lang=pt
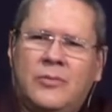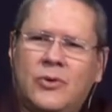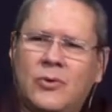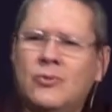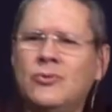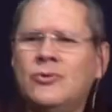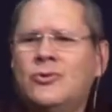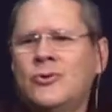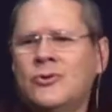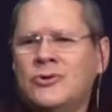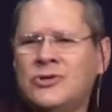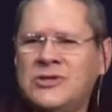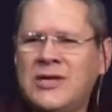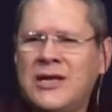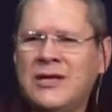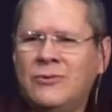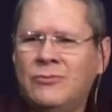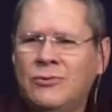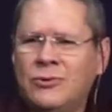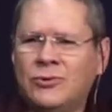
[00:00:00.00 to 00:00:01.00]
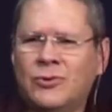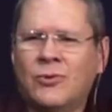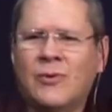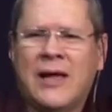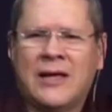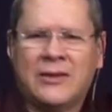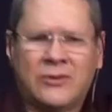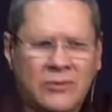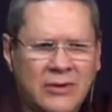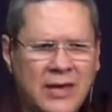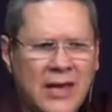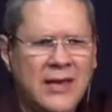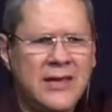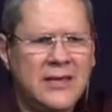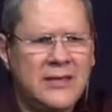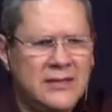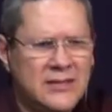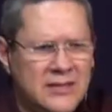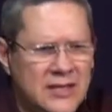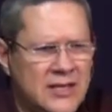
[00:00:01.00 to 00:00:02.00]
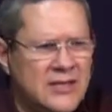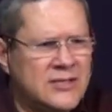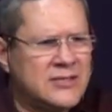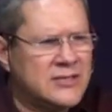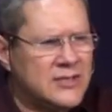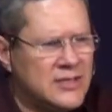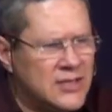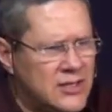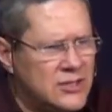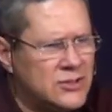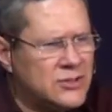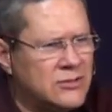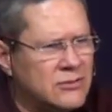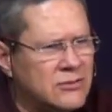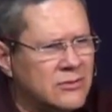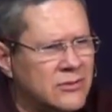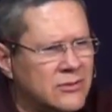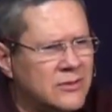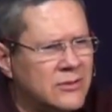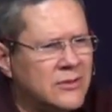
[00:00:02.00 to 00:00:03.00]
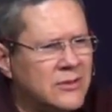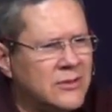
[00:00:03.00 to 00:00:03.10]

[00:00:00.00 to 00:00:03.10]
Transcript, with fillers: Pergunta ao que está do outro lado: quem disse isto?